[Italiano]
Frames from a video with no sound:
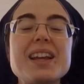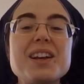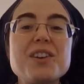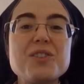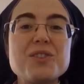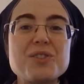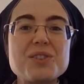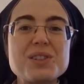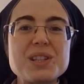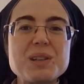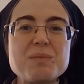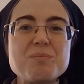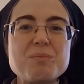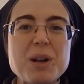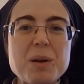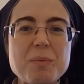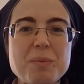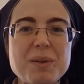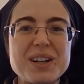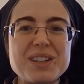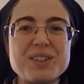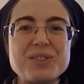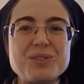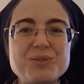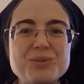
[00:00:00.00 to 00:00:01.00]
tengono sempre
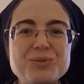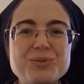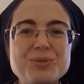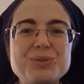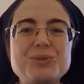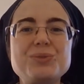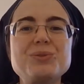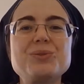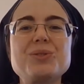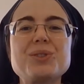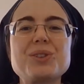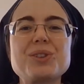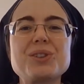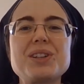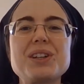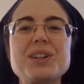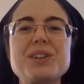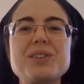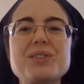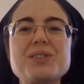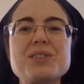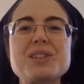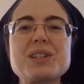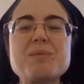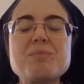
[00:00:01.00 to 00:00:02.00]
aperto un futuro,
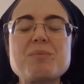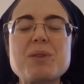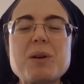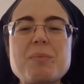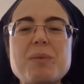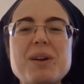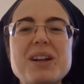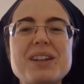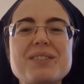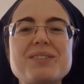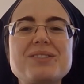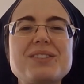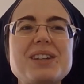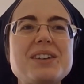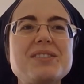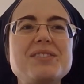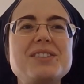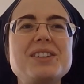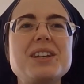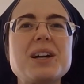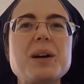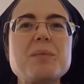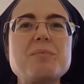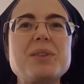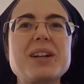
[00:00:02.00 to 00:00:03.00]
tengono sempre aperto una
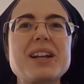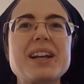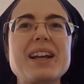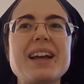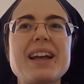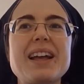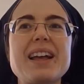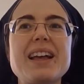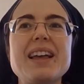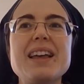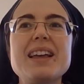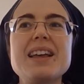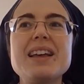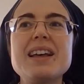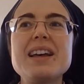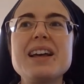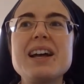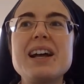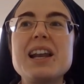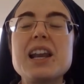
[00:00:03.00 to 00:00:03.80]
via perché